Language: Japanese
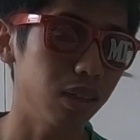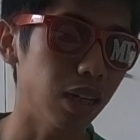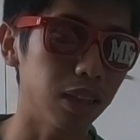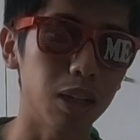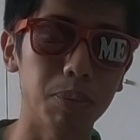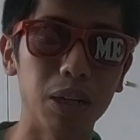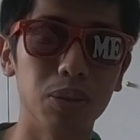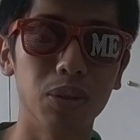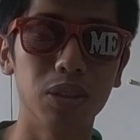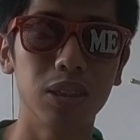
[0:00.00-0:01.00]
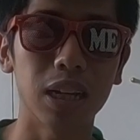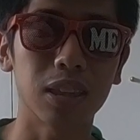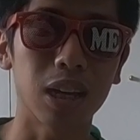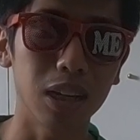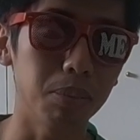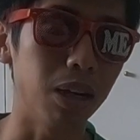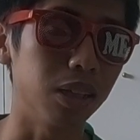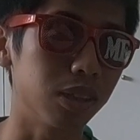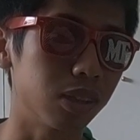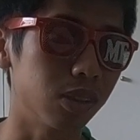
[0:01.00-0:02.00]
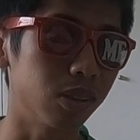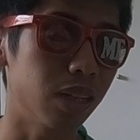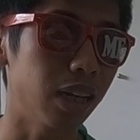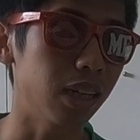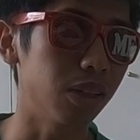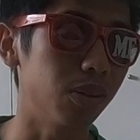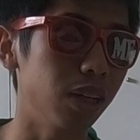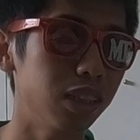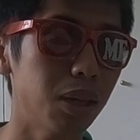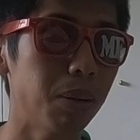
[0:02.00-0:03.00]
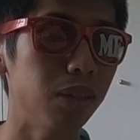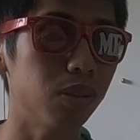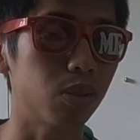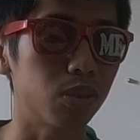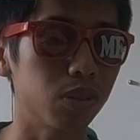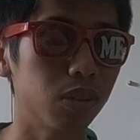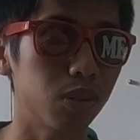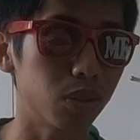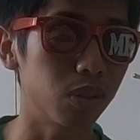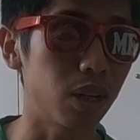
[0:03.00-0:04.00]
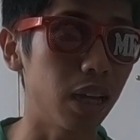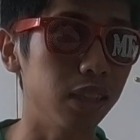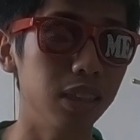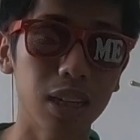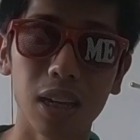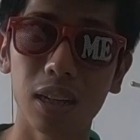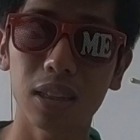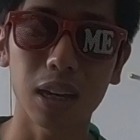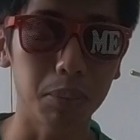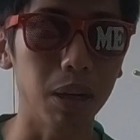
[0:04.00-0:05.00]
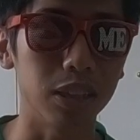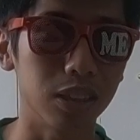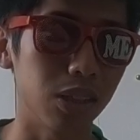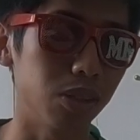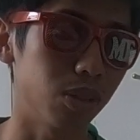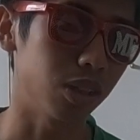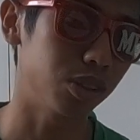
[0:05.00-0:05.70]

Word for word: やってたバンド、ザ・タイマーズのね、あの、エセバンドとことで、偽タイマーズっていうので